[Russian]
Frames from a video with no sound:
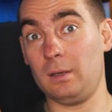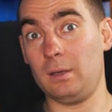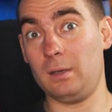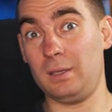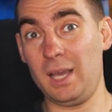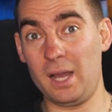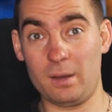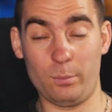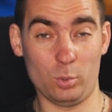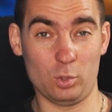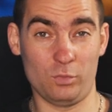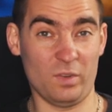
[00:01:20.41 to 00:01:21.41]
Э, я
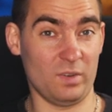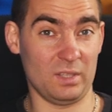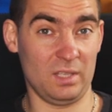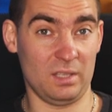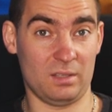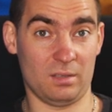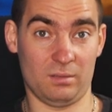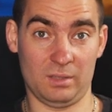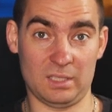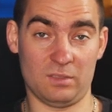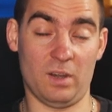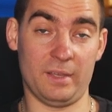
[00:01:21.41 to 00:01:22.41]
буду выводить
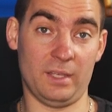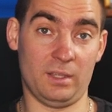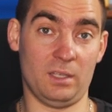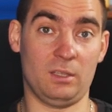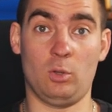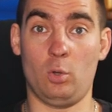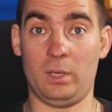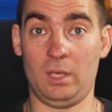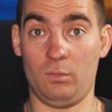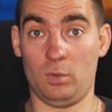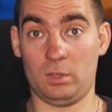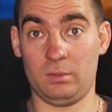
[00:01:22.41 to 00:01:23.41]
название
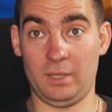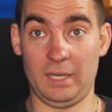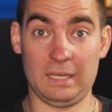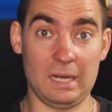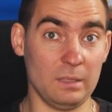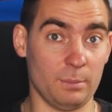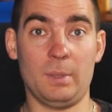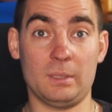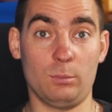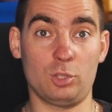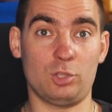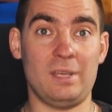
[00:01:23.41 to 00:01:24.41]
технологии вот на экран,
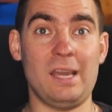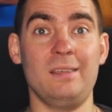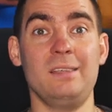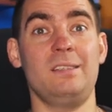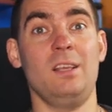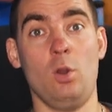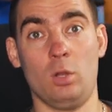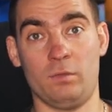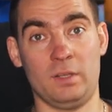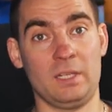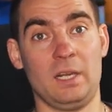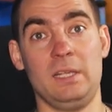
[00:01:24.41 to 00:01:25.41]
потому что я не силен
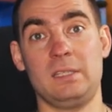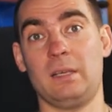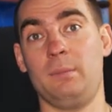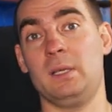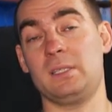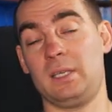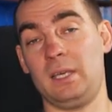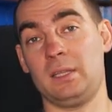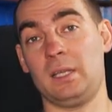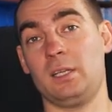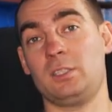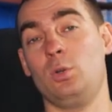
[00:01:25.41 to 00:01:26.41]
в английском языке,
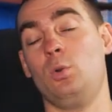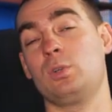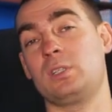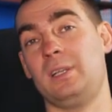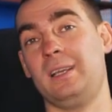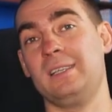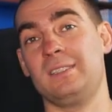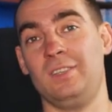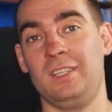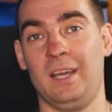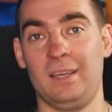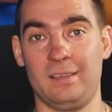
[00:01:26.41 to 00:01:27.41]
так что уж
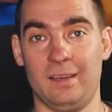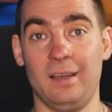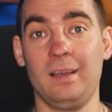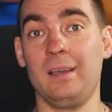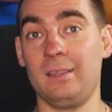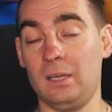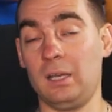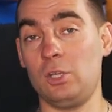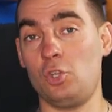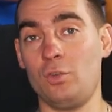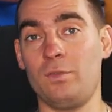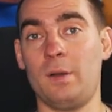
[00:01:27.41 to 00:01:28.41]
извиняйте, не
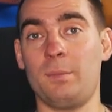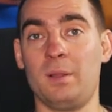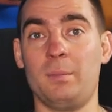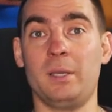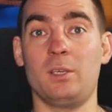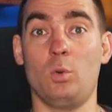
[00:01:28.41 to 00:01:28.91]
хочу вам ломать